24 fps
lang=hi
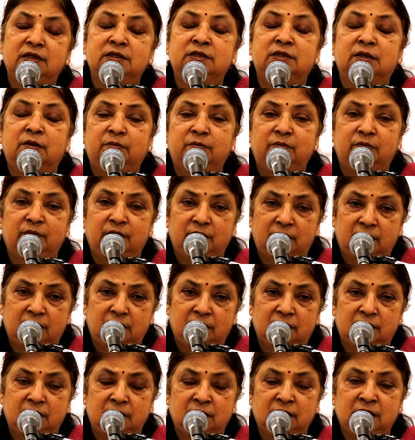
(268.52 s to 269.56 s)
जब
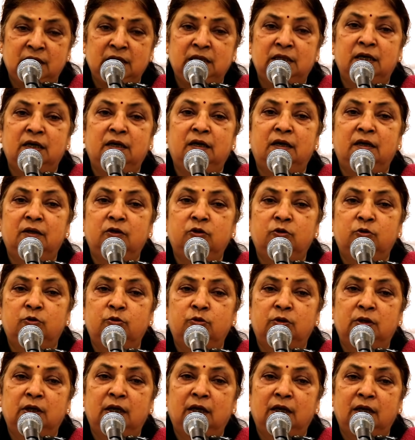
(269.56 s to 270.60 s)
गीता का अंत
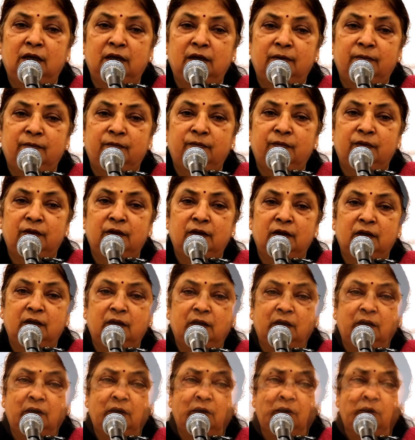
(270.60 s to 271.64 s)
होता है
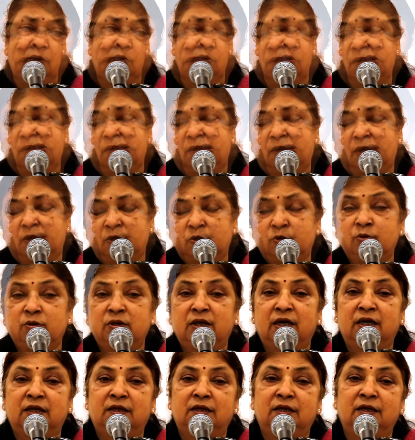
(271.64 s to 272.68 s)
हाँ, अर्जुन
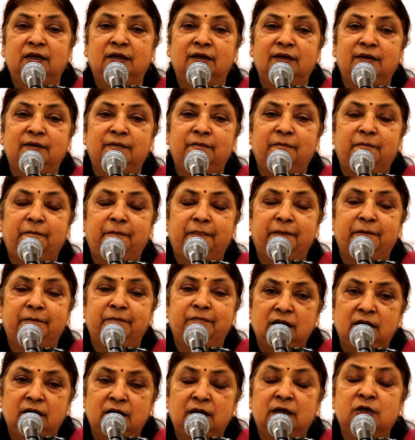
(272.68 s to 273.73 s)
कहते हैं
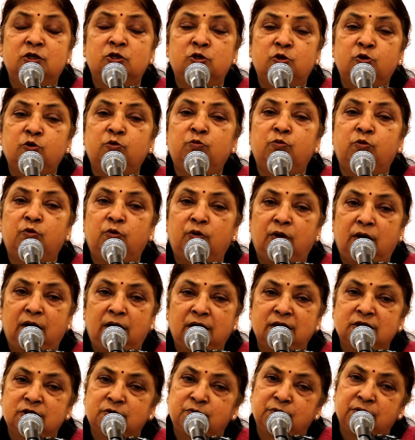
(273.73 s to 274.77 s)
नष्टो
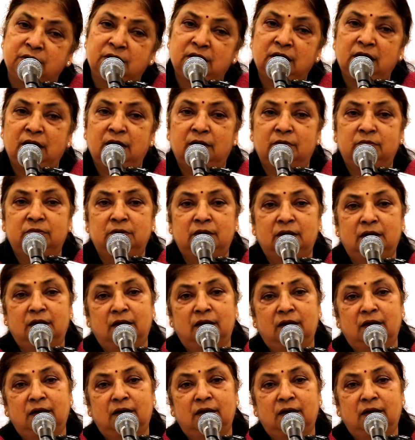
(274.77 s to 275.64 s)
मोहा स्मृति लपता